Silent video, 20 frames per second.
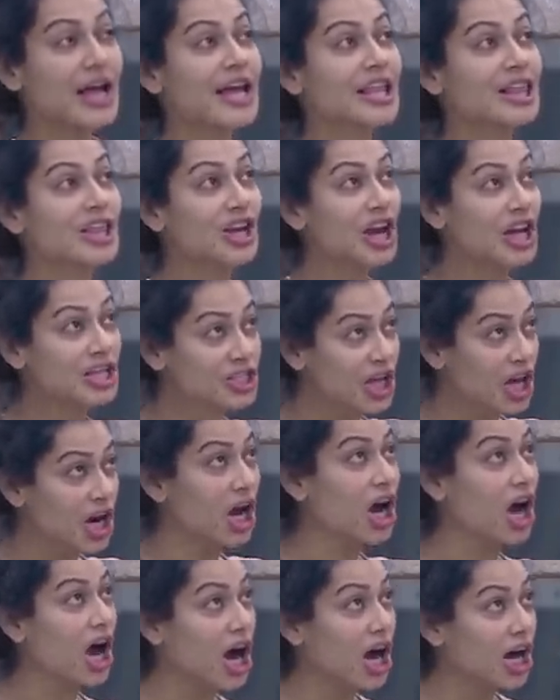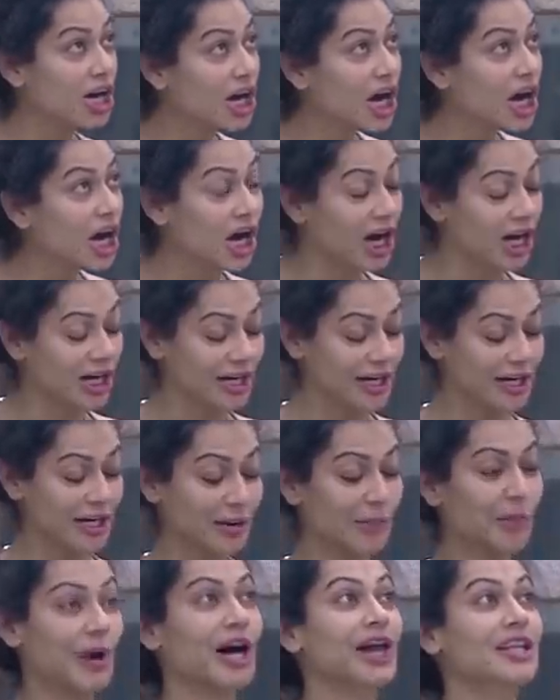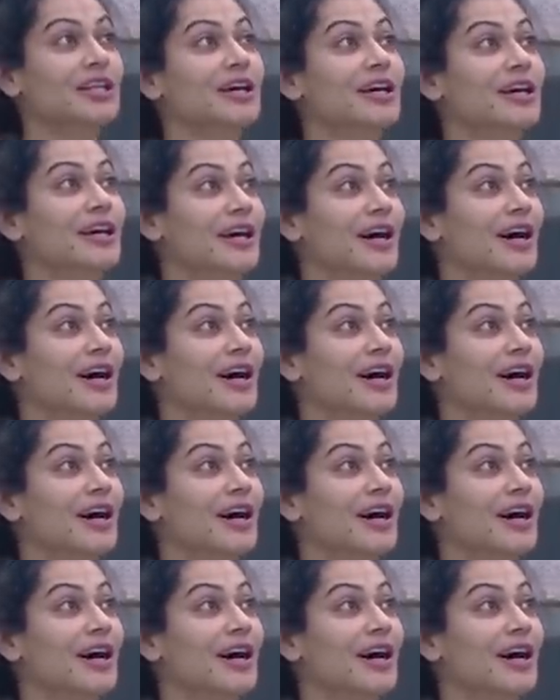इतना सारा खाना खाने के बाद